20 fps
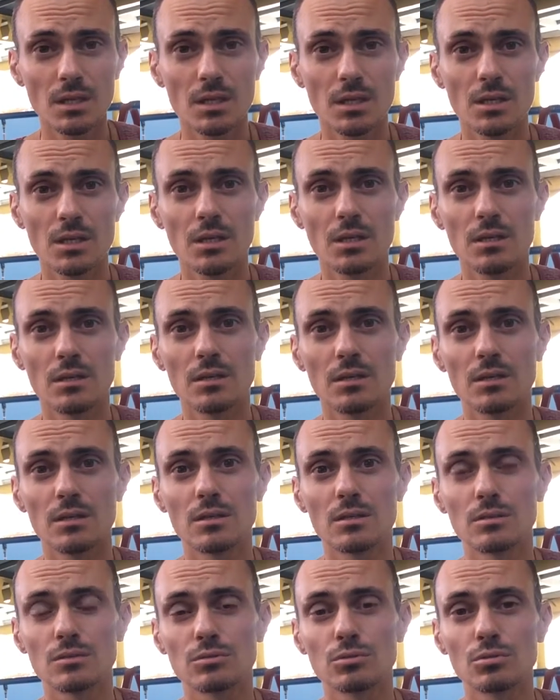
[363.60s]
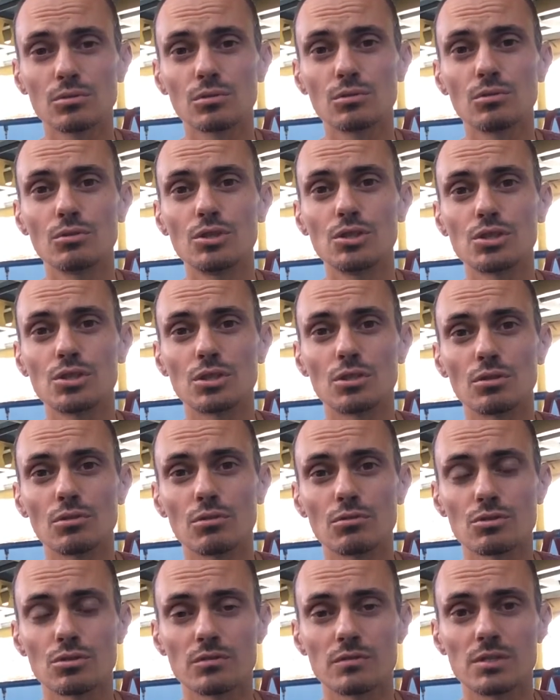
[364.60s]
И э, тот, кто ищет,
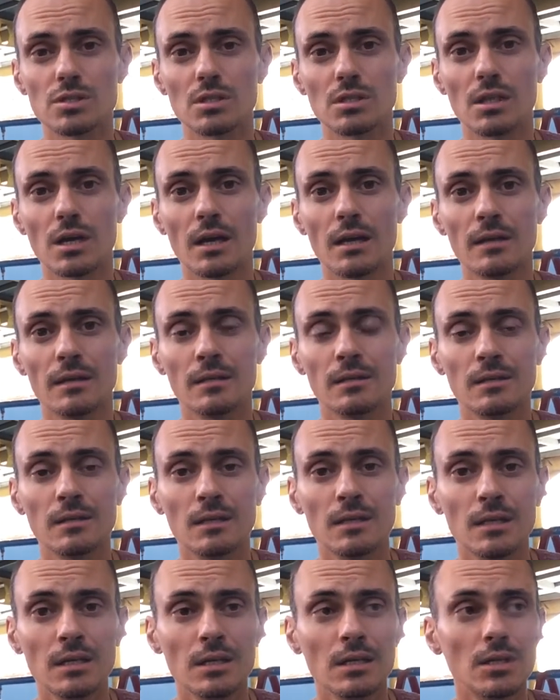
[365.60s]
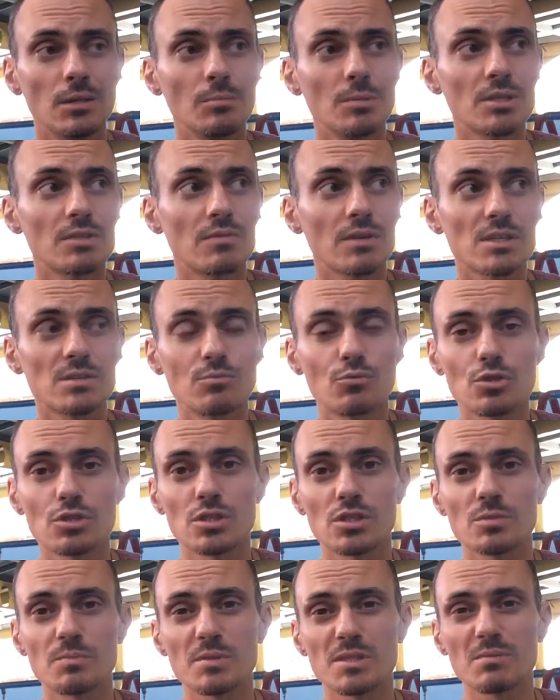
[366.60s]
должен всегда иметь
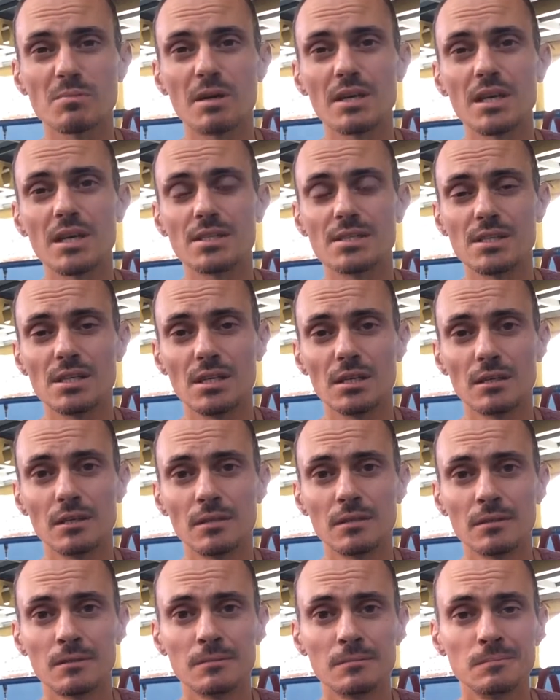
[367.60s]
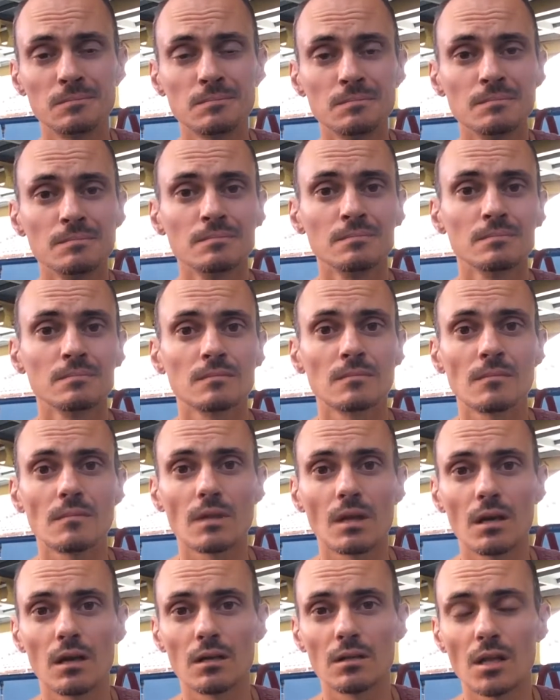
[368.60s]
возможность посмотреть и
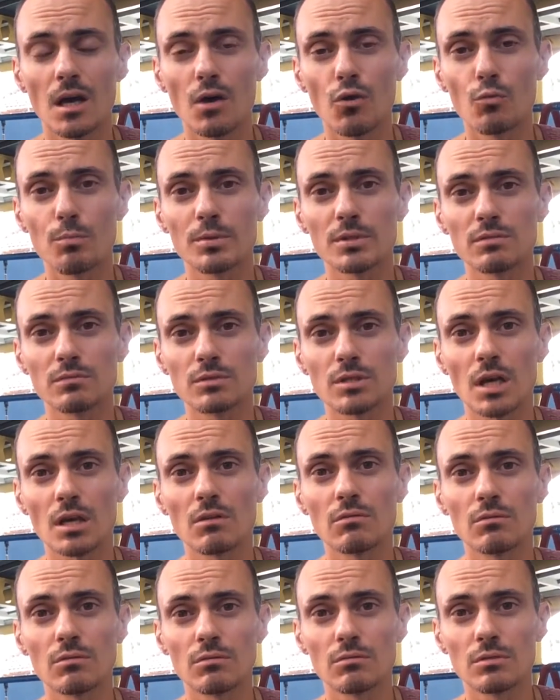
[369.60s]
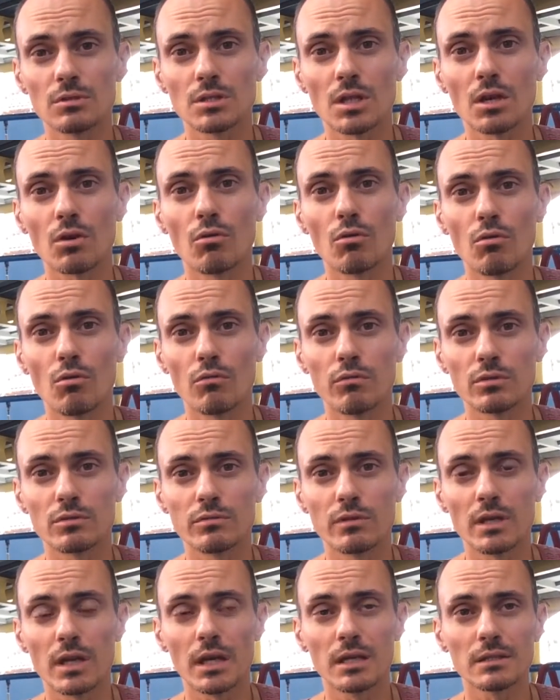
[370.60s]
а на опыт вот такого вот, такого вот
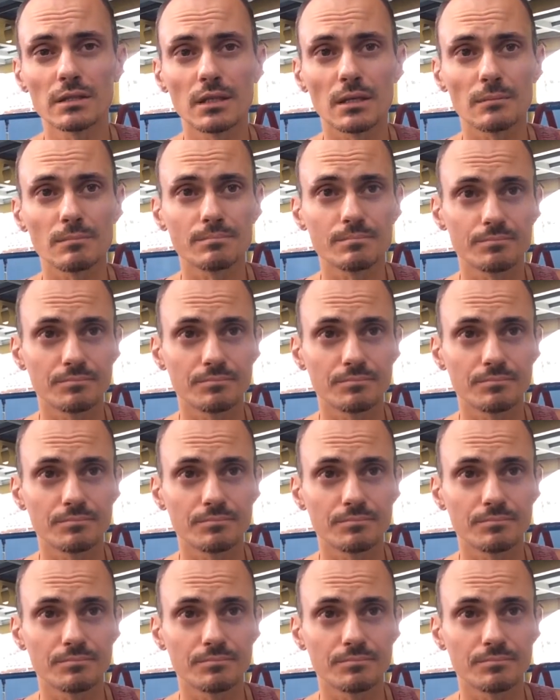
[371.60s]
варианта.